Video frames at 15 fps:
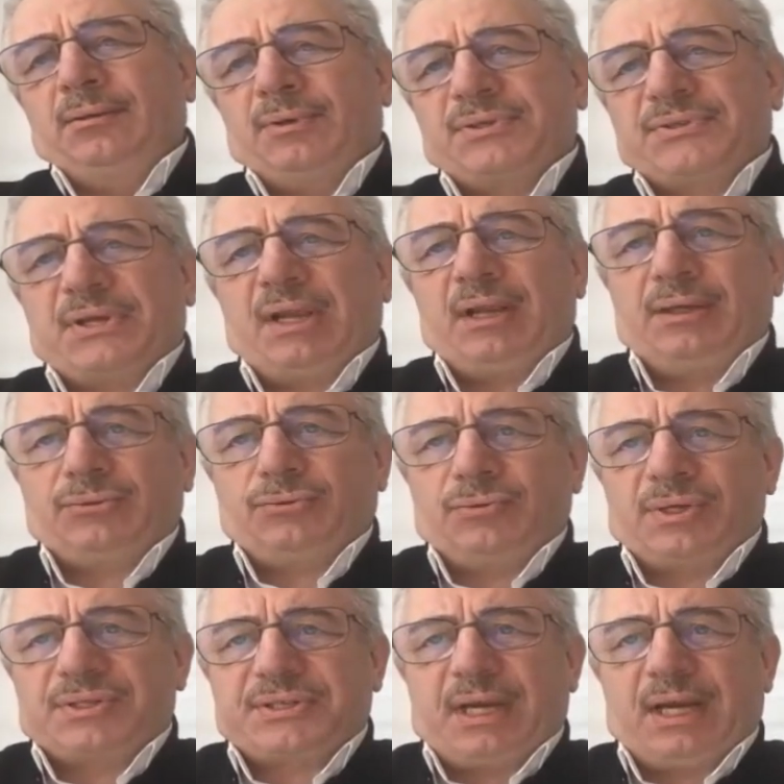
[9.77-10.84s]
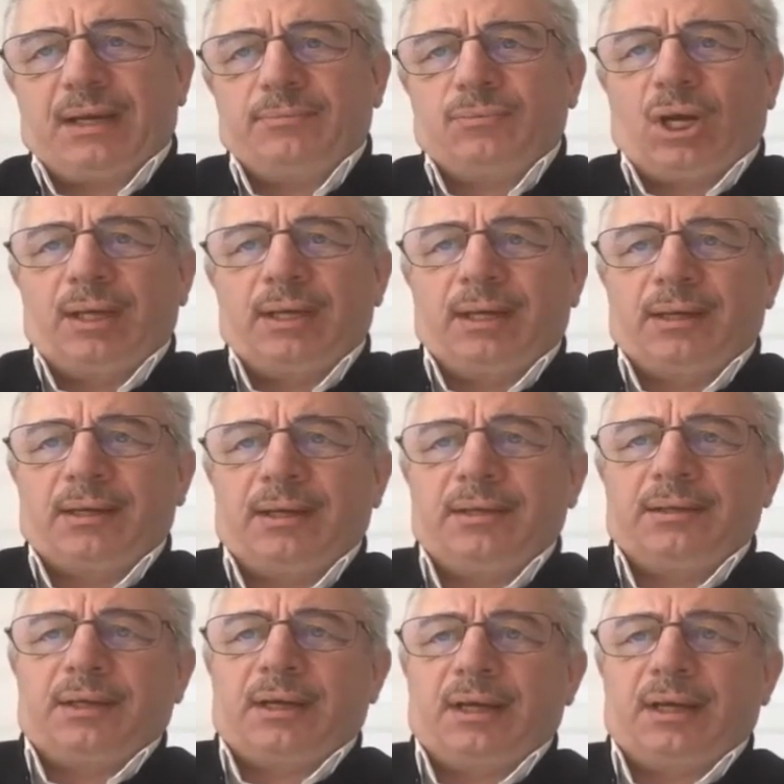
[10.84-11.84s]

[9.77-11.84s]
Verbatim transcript: Ve salatu ve selamu ala hayri